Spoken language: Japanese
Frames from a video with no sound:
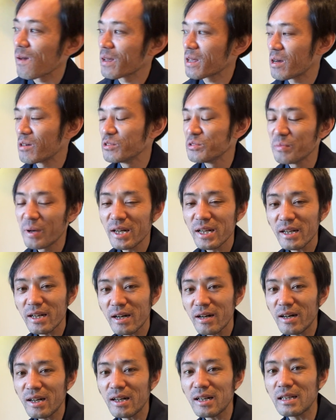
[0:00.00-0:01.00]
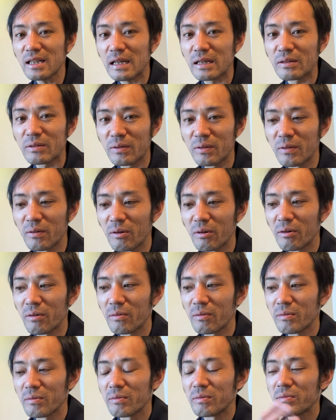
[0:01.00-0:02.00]
いや、生まれ変わらないと、
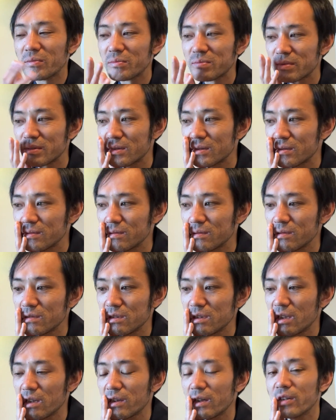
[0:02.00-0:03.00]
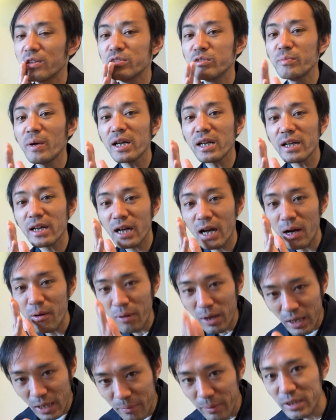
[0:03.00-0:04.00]
ていうか、生まれ変
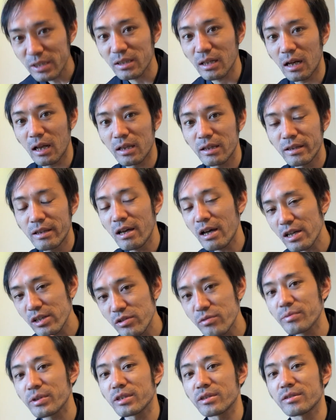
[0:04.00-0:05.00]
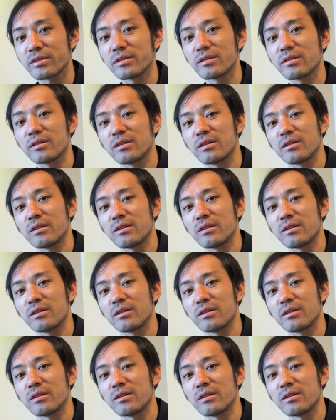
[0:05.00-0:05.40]
われますから、大丈夫です。